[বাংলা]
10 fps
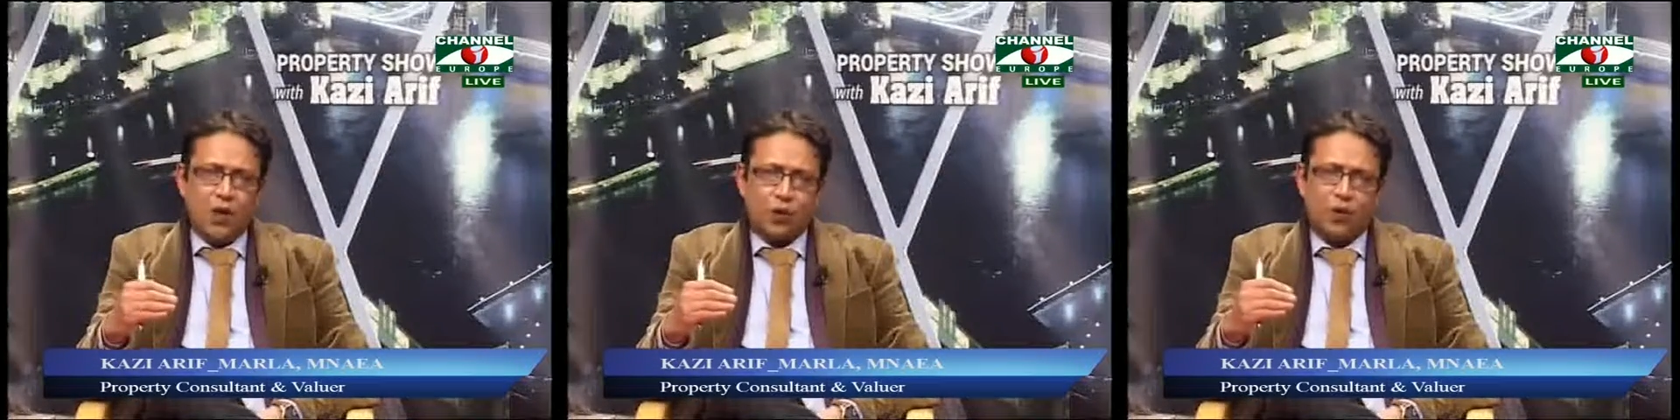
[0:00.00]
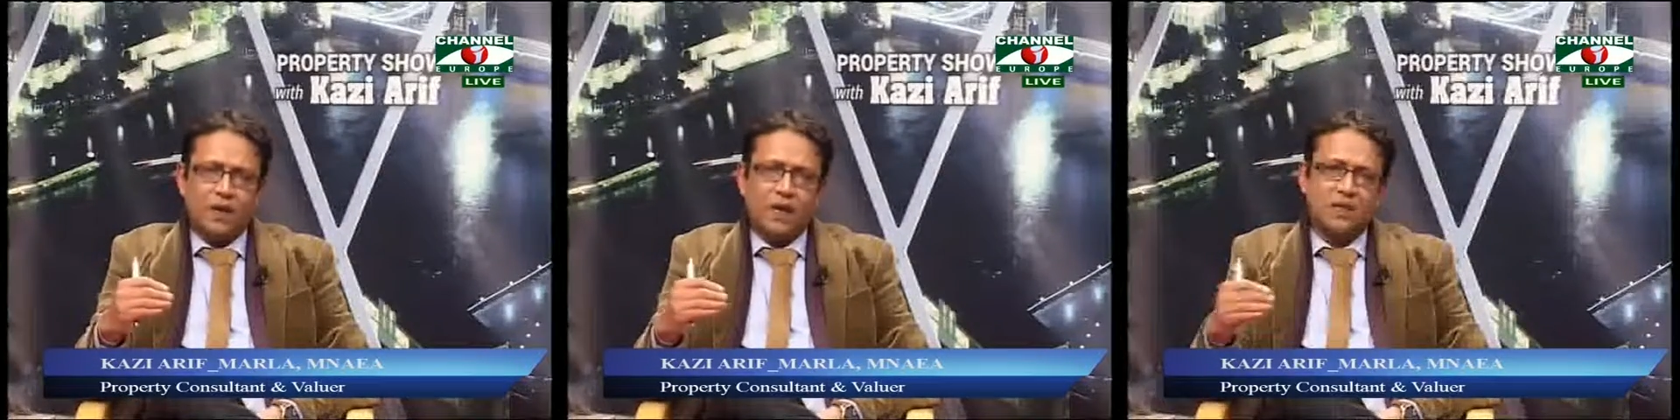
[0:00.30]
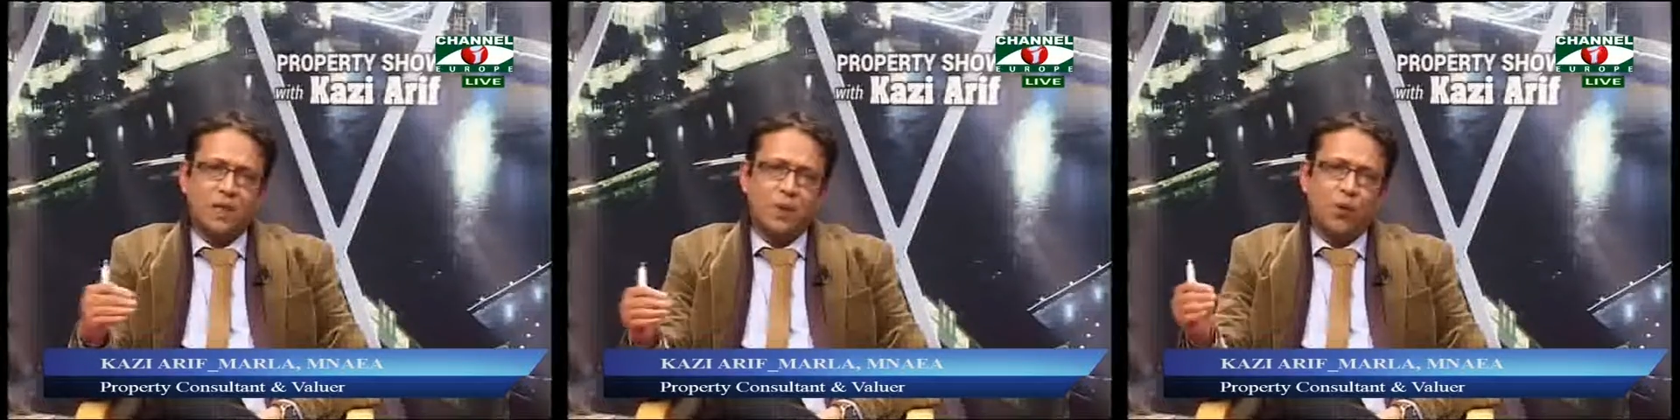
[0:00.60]
তখন দেখা
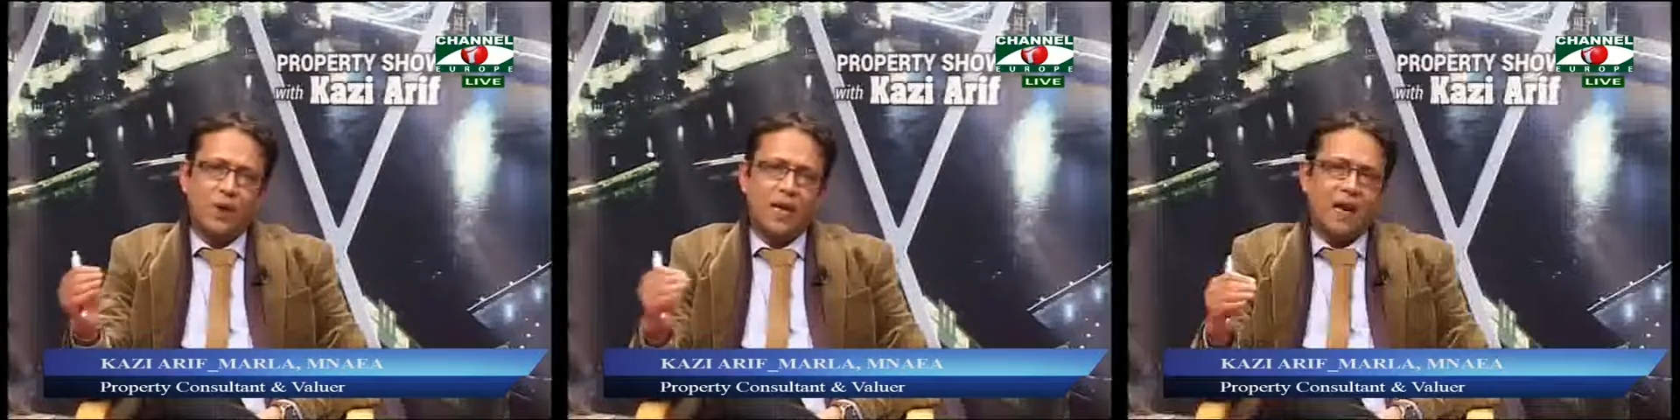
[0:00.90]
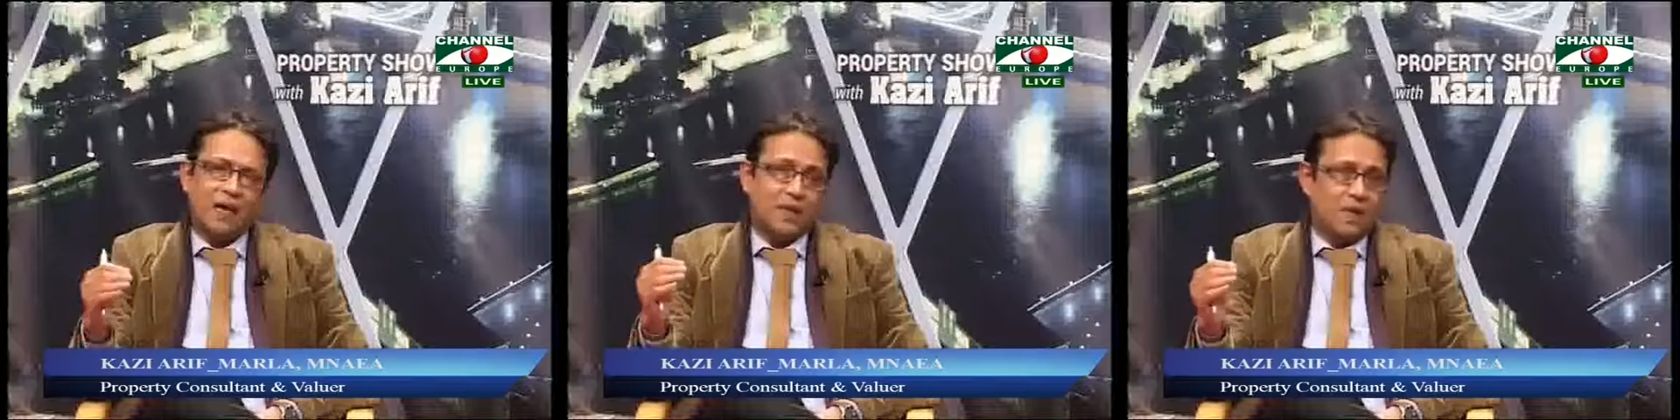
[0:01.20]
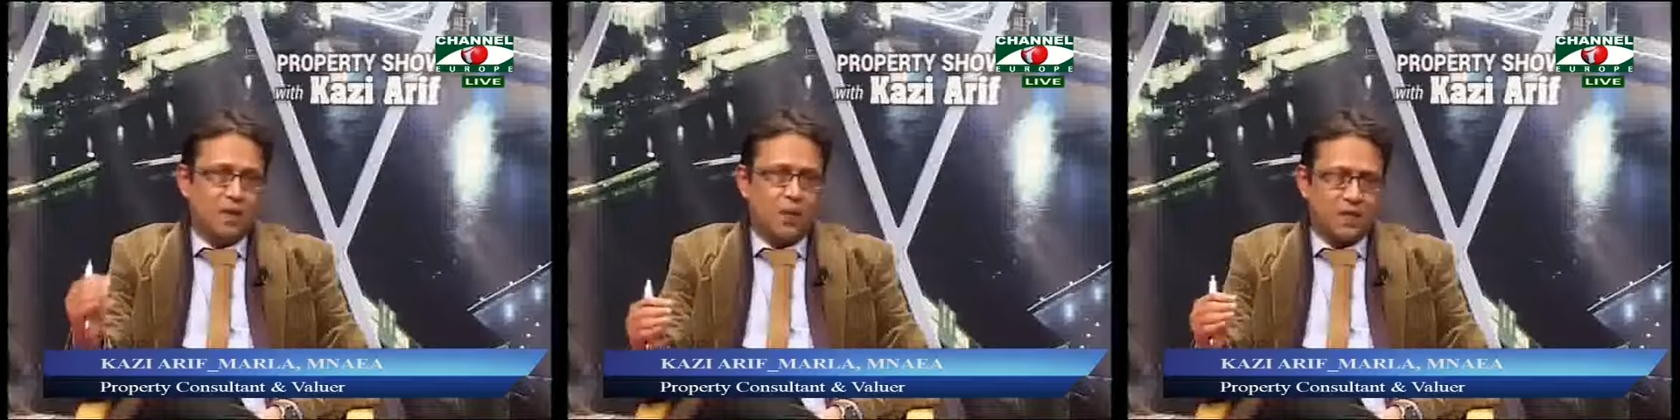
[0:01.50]
যাচ্ছে আপনি ওই এলাকাতে
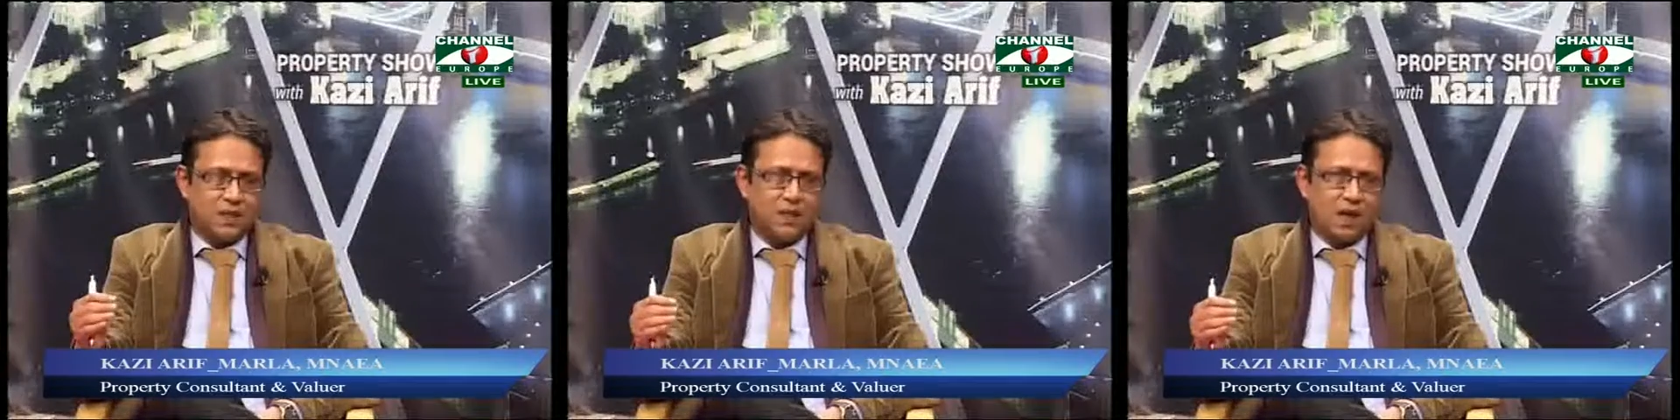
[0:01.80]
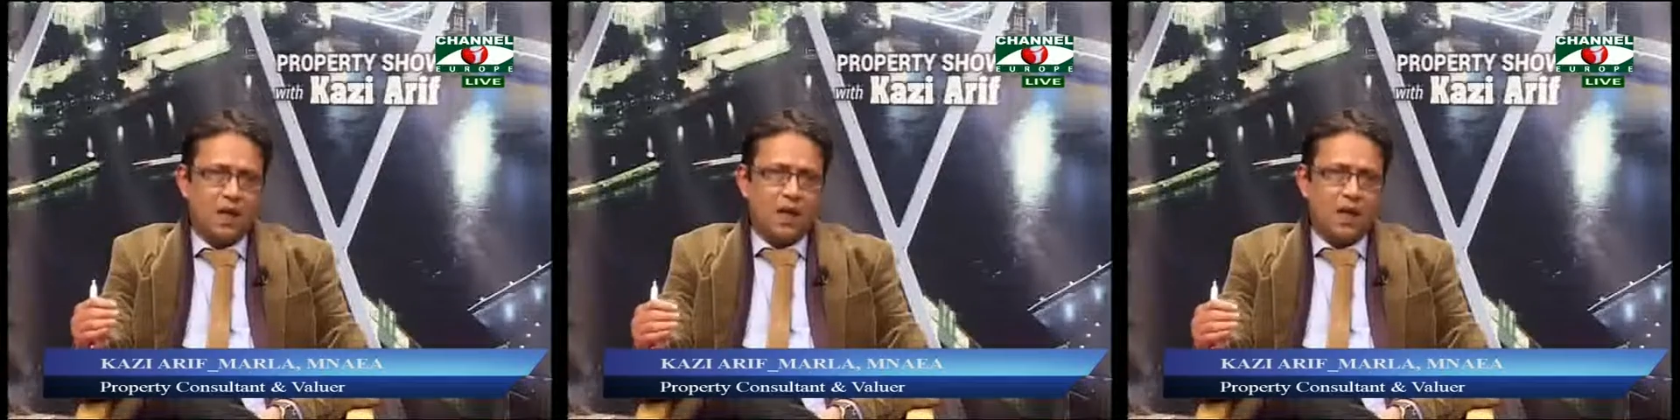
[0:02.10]
কিনতে পারছেন না